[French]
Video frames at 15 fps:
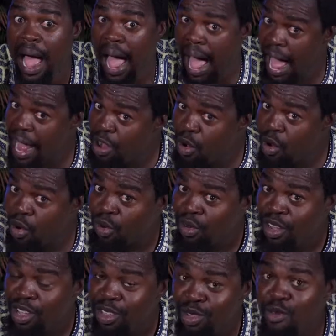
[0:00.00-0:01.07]
Ah non.
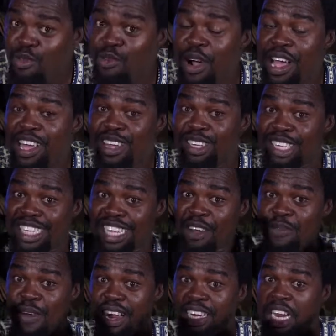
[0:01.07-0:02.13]
Donc, vous voyez que cet
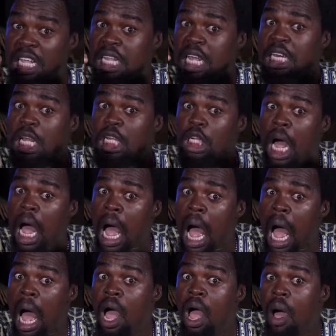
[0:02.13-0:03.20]
enfant était
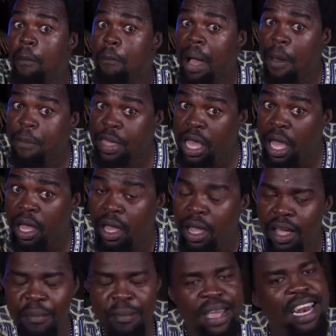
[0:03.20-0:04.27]
déjà pas bien.
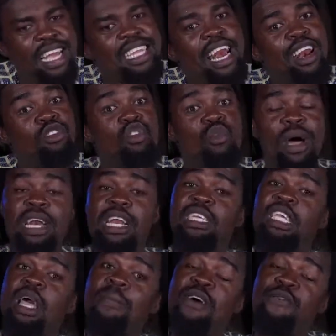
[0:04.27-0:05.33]
Mais Nathalie Touba ne
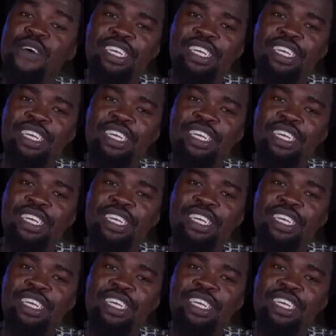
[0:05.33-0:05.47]
s'est pas